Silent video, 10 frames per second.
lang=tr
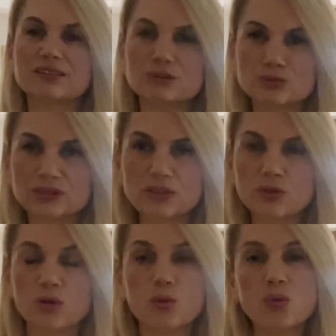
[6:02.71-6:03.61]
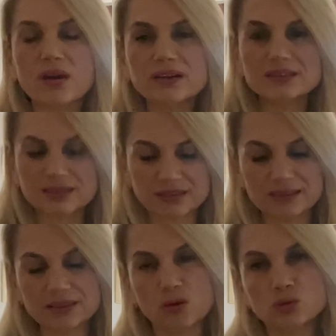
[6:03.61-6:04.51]
da yükseliyor. O
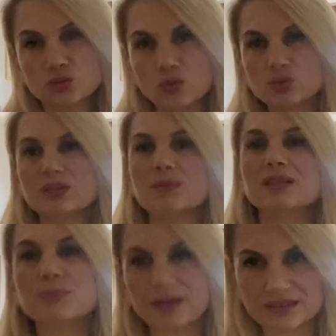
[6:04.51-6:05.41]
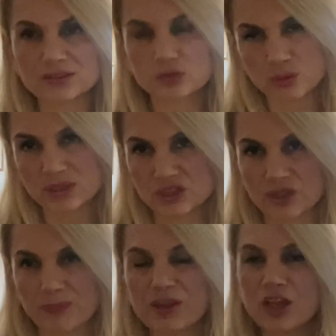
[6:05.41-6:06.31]
aradaki o doğru zamanı ben size
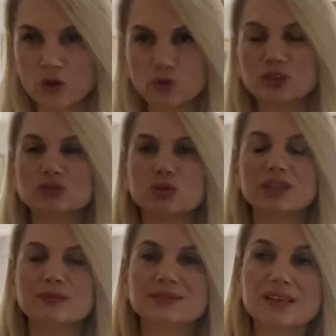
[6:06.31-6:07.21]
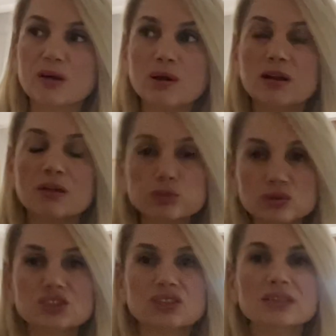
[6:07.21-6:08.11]
söyleyeceğim. Öyle söyleyeyim size ama bunun
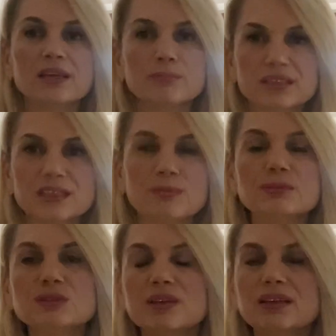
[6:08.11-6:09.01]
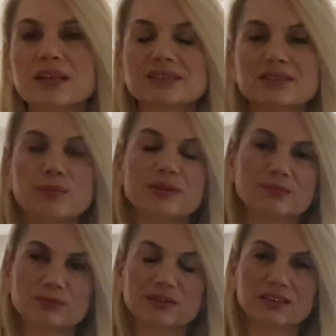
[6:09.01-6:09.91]
için beklememiz ve
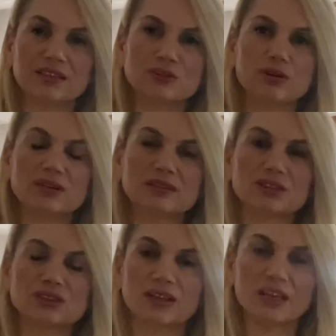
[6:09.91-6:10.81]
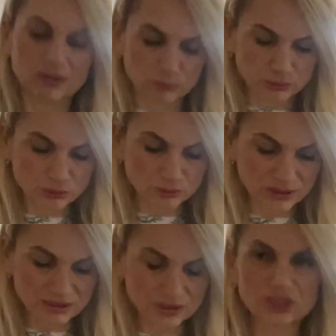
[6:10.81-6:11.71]
sabretmemiz gerekiyor arkadaşlar. Bunu da
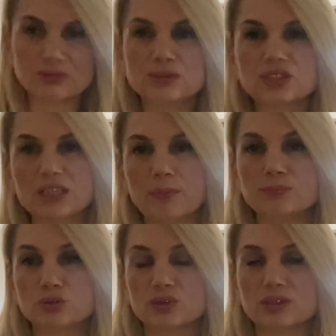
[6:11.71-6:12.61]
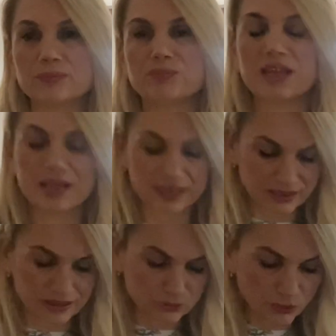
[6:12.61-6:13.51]
üzerine çizim şey yapmış olalım.
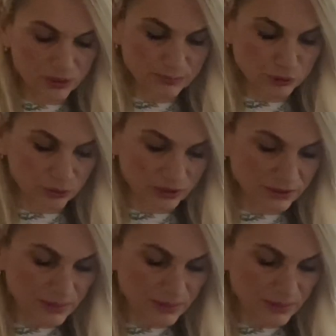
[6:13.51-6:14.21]
Ee, söylemiş olalım.